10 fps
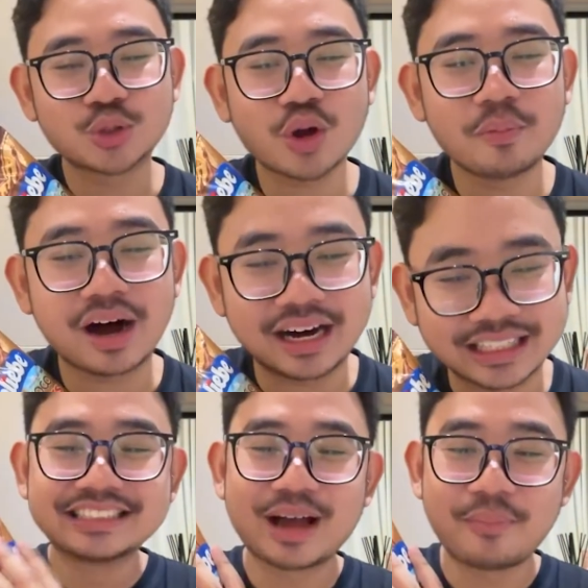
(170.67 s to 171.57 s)
suka
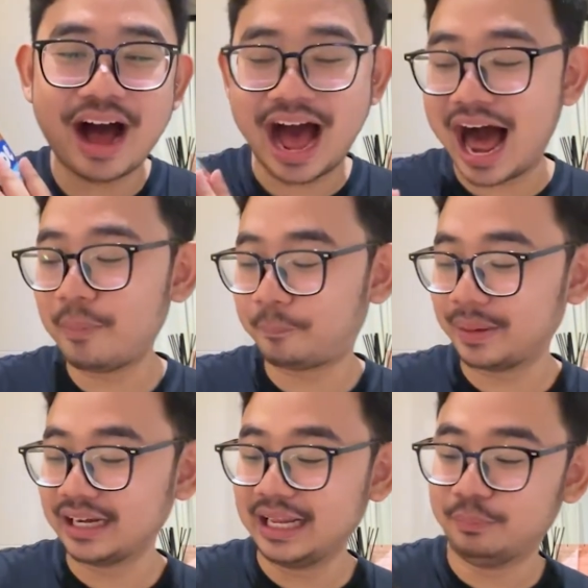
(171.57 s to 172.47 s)
banget sama
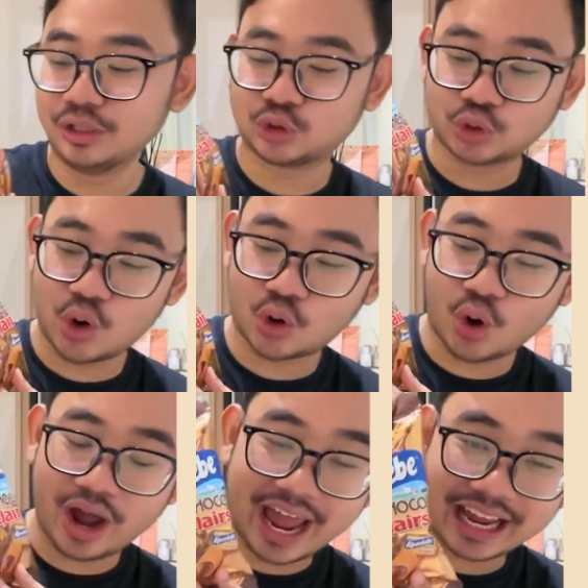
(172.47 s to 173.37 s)
Alpenliebe
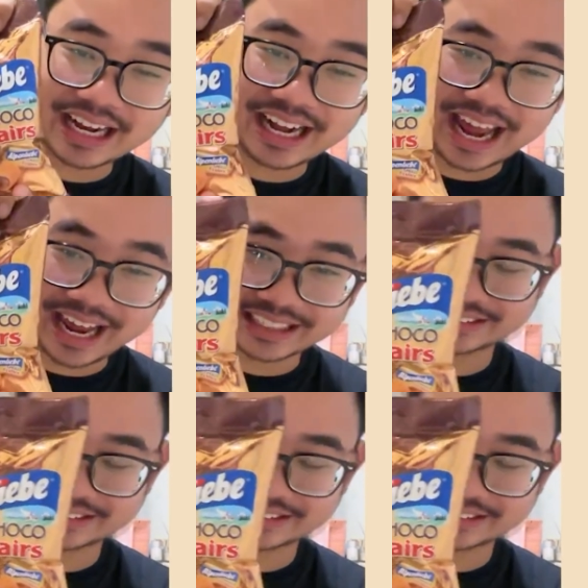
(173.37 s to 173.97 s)
Choco Eclairs.